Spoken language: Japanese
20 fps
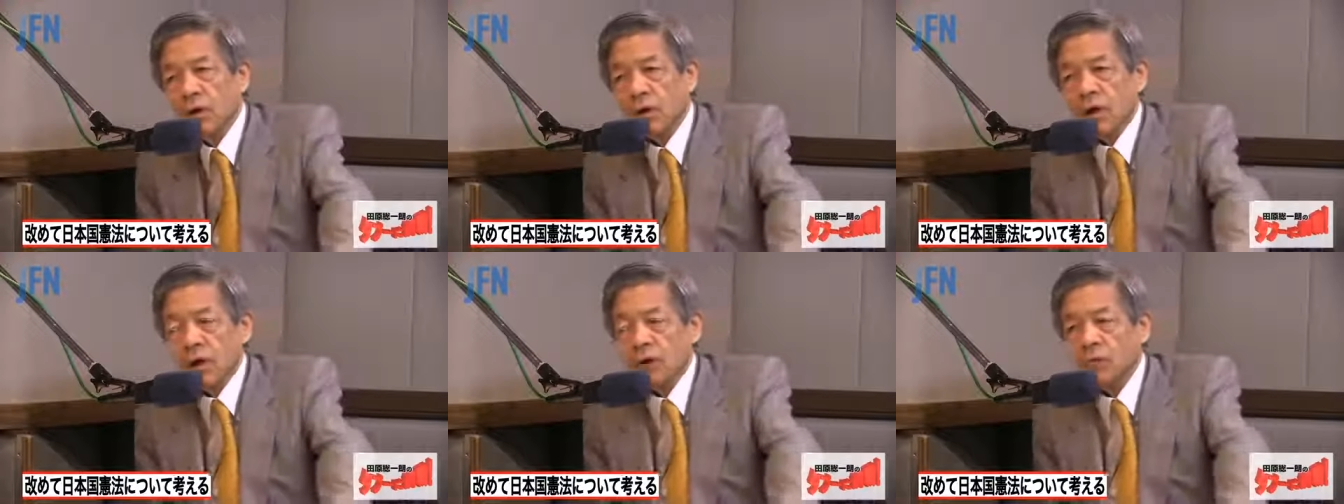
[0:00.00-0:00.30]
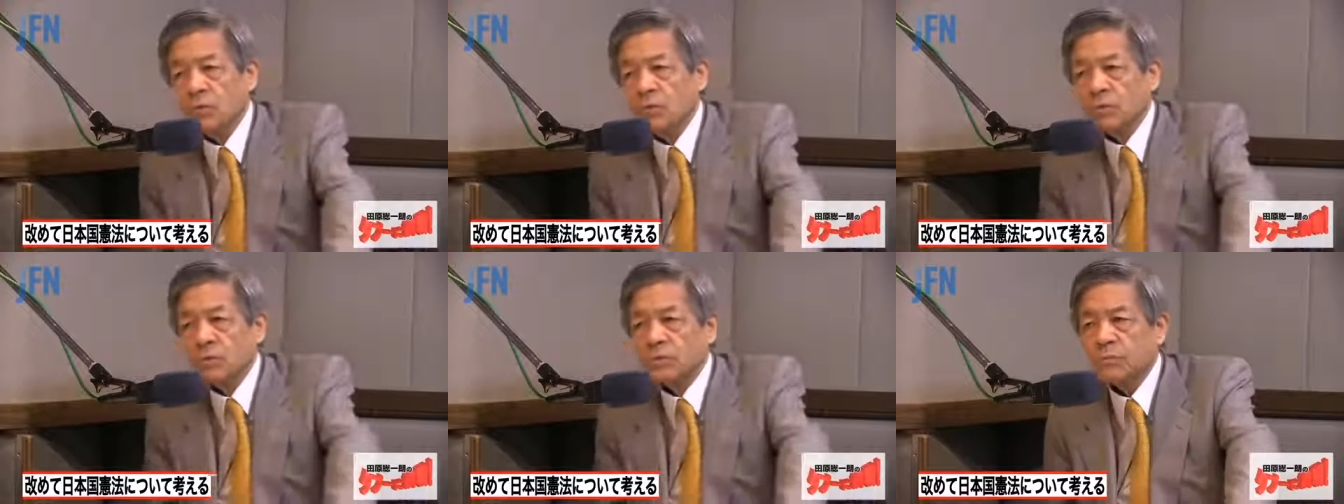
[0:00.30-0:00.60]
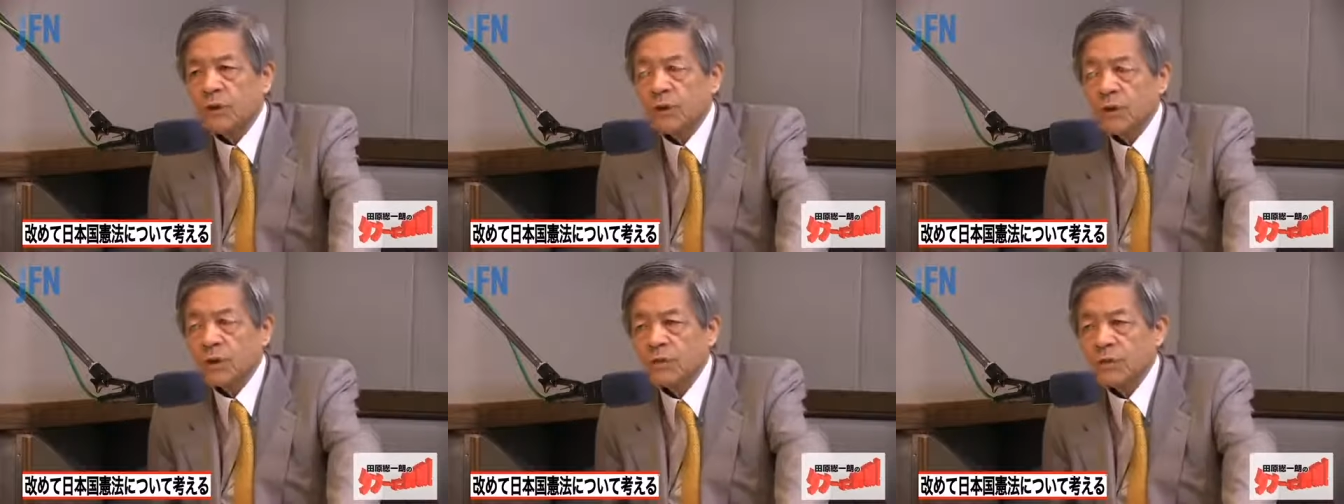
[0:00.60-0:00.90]
あの
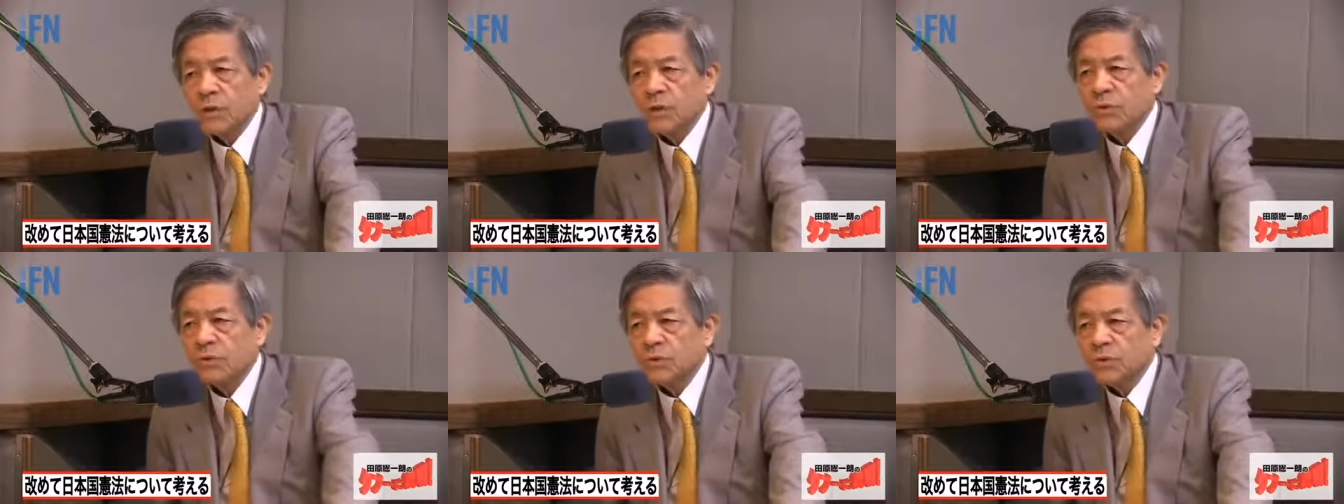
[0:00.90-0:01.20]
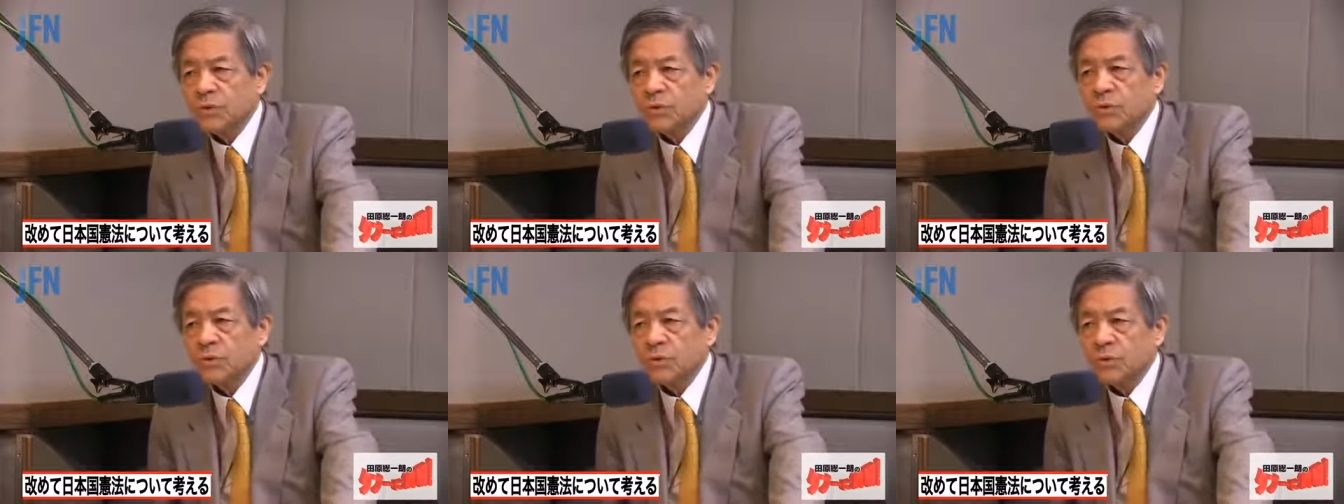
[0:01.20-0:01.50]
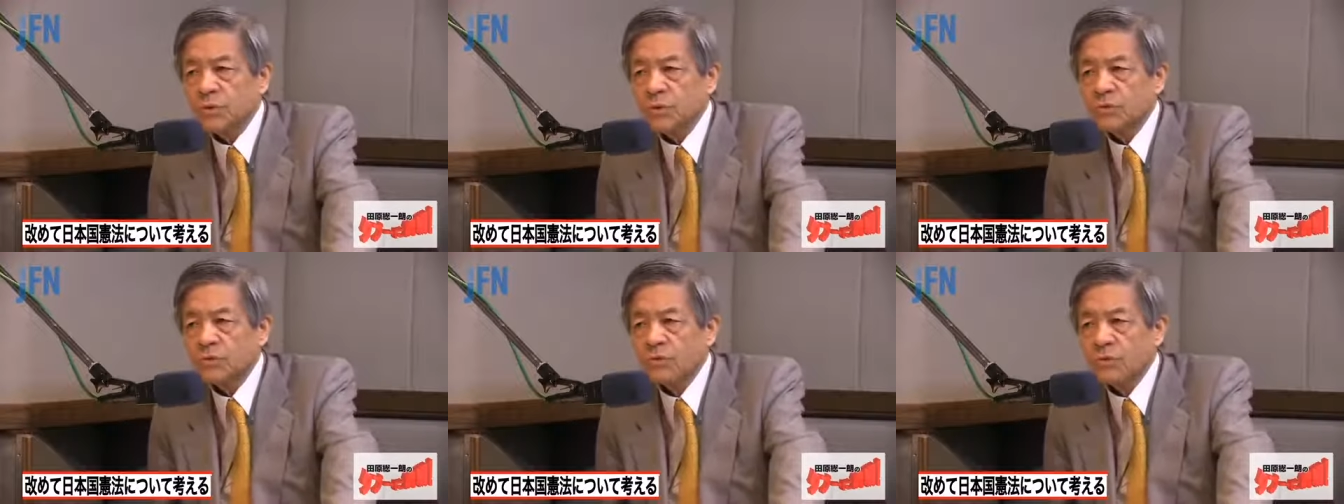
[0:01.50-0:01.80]
つまり戦争を
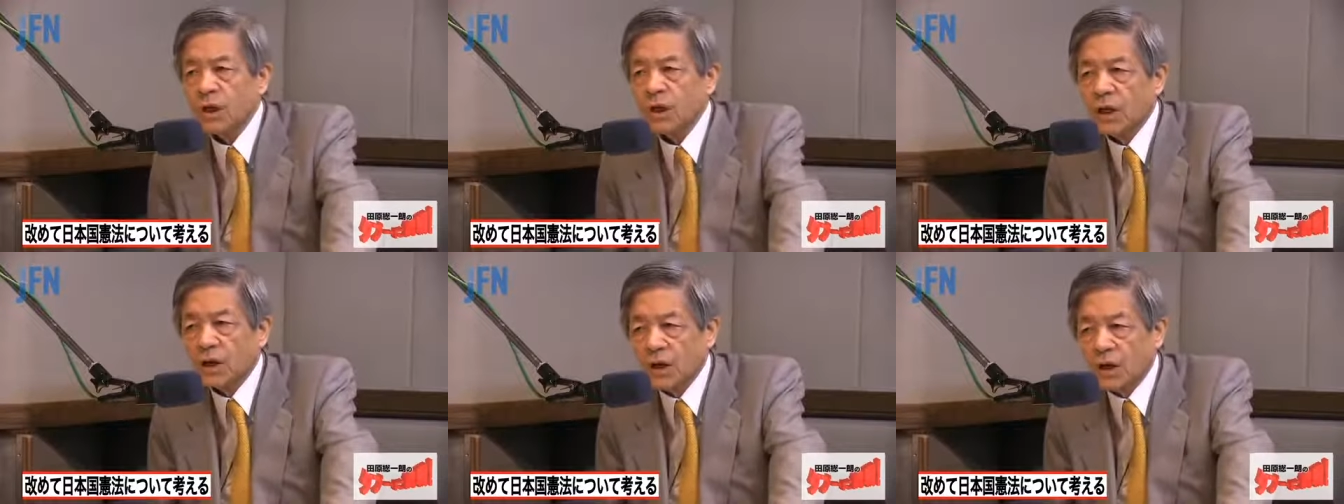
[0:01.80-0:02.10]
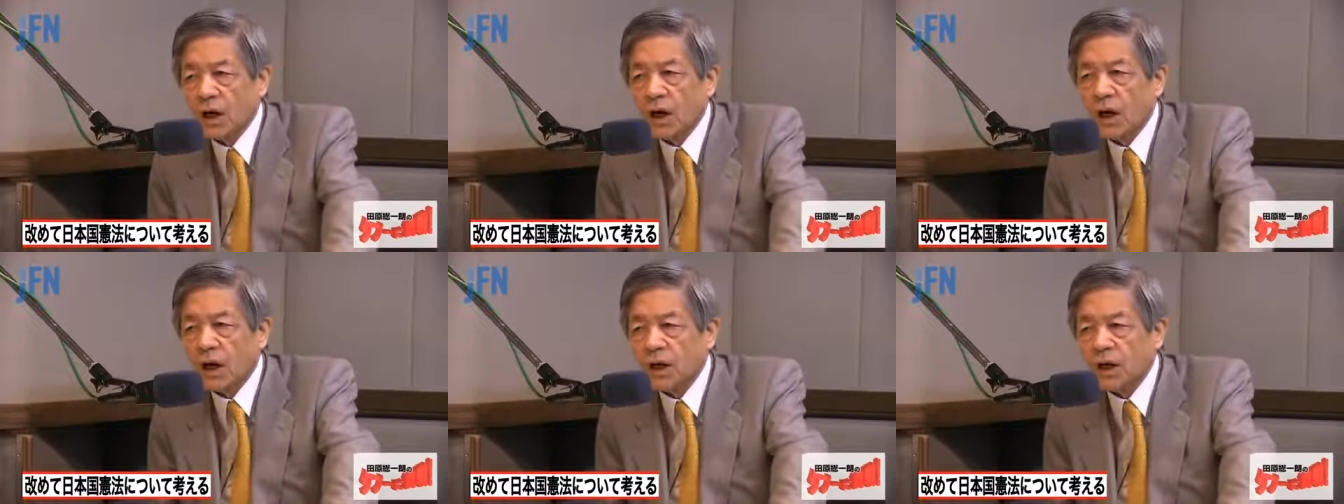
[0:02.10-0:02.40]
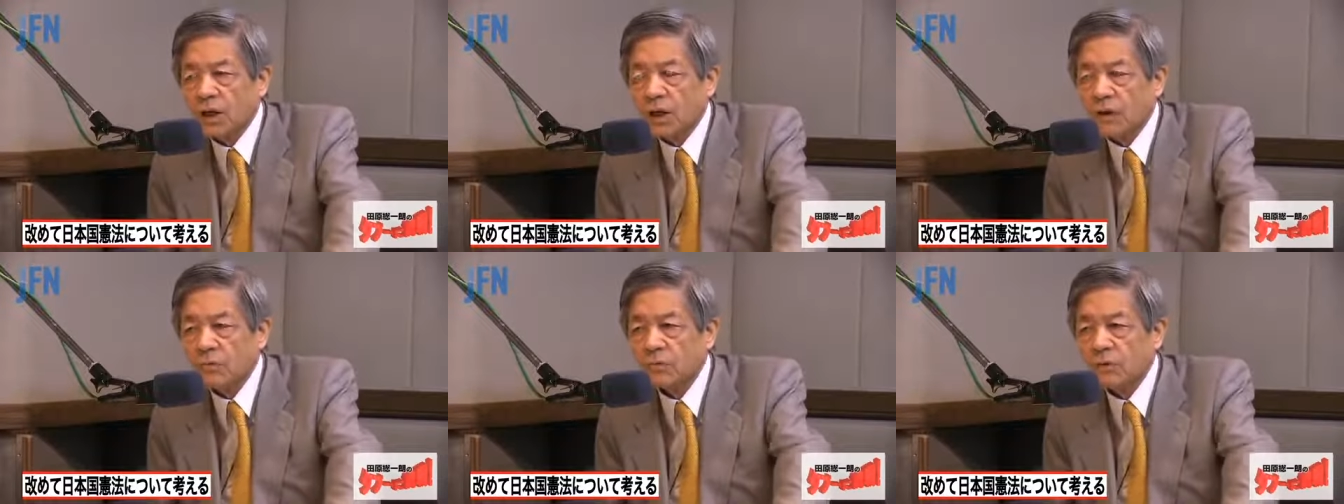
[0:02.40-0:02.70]
知ってる世代が
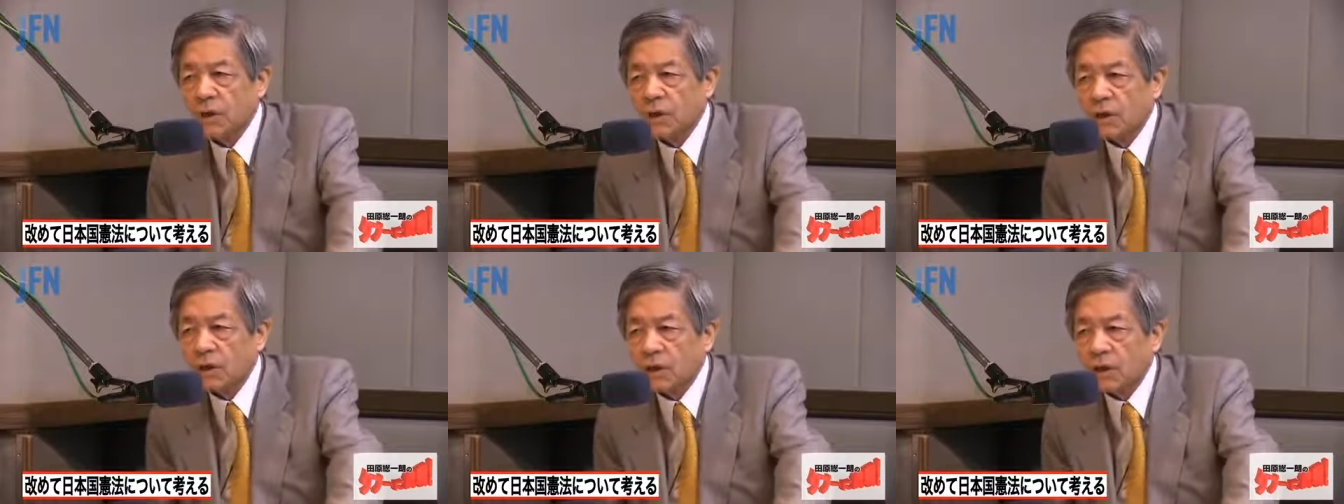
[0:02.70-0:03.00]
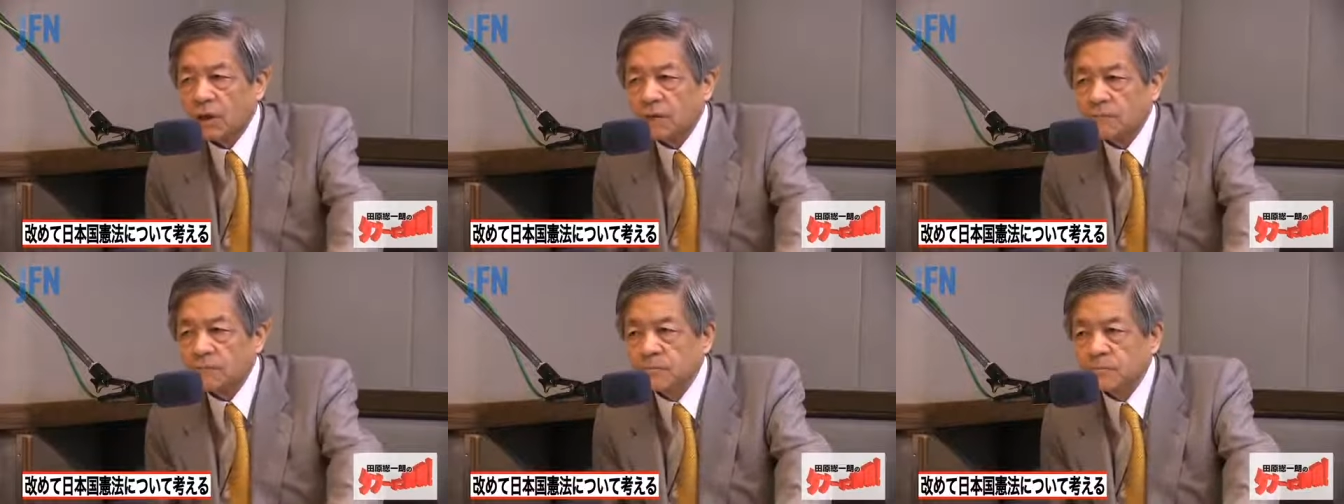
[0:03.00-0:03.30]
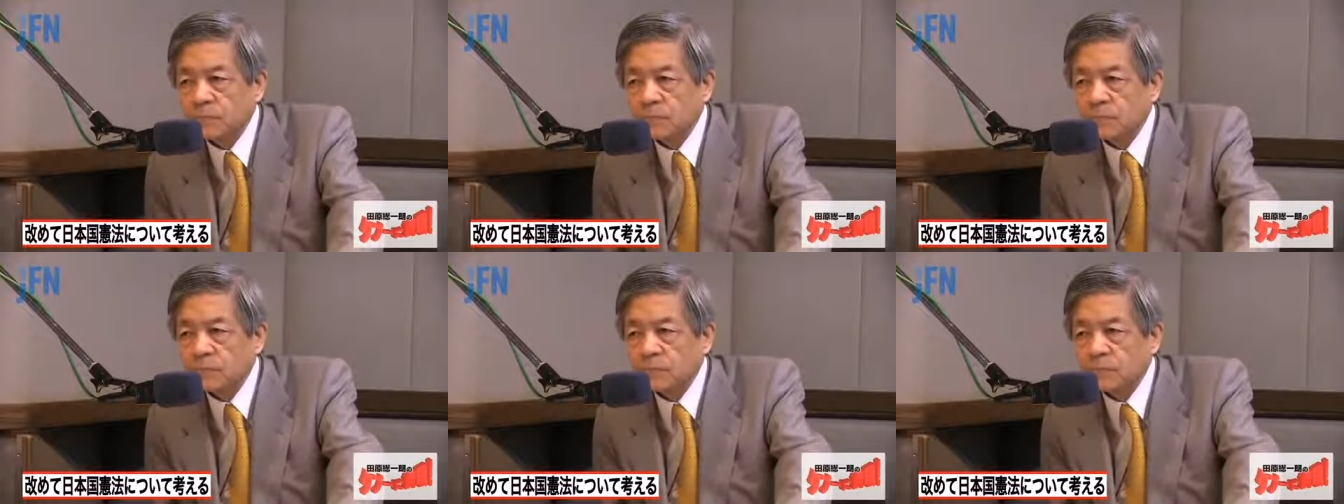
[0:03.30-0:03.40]
いなくなったから